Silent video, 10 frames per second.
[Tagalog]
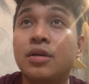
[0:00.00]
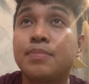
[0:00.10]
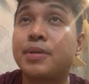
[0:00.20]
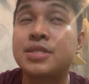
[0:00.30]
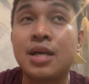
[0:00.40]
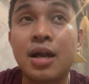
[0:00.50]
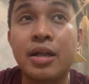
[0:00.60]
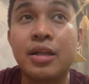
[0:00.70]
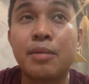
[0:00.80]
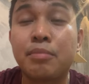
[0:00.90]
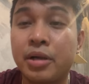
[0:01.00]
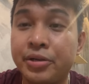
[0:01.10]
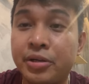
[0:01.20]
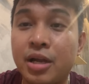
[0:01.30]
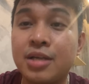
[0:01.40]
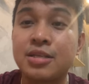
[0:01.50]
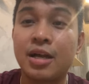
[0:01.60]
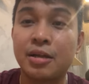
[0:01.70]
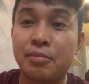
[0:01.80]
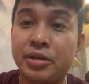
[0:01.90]
para sa kanyang brother, ah, sa
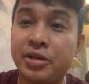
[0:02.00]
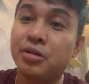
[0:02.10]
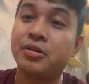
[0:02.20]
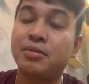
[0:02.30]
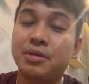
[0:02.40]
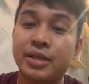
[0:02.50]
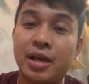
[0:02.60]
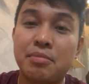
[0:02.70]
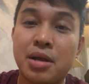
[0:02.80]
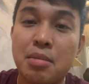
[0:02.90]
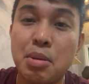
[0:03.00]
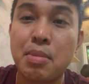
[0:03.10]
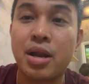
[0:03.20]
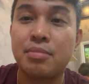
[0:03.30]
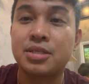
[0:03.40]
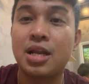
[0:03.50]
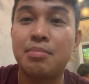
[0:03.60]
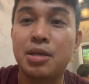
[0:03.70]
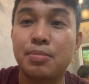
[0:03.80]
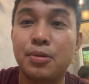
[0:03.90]
aking brother in law namatayan. Maraming maraming
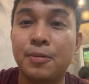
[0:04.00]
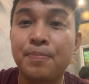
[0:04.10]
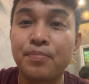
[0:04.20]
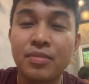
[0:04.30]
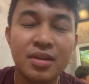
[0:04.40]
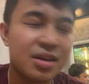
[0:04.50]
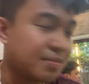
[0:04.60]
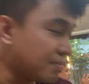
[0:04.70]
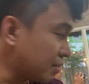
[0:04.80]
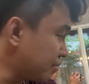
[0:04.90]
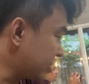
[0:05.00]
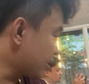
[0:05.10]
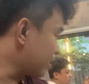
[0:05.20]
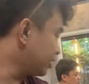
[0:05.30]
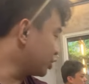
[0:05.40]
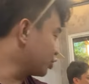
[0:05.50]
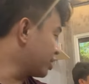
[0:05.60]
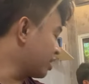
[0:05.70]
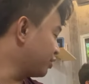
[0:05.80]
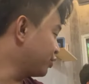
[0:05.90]
salamat po. Pambira, di ko na
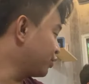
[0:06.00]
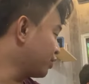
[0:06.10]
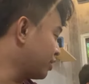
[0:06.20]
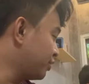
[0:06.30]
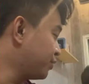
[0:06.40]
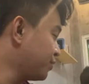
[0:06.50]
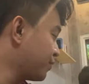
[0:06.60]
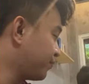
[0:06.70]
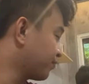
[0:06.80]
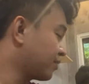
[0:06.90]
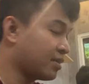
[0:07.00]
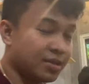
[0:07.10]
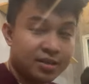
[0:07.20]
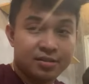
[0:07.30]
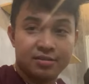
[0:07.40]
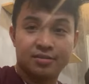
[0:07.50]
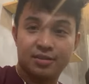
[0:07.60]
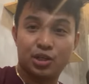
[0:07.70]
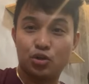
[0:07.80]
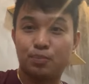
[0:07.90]
ano yung ano,
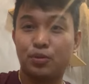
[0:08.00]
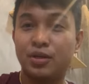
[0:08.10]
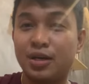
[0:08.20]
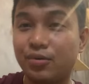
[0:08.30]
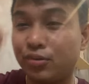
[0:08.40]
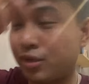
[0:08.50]
di ko po photo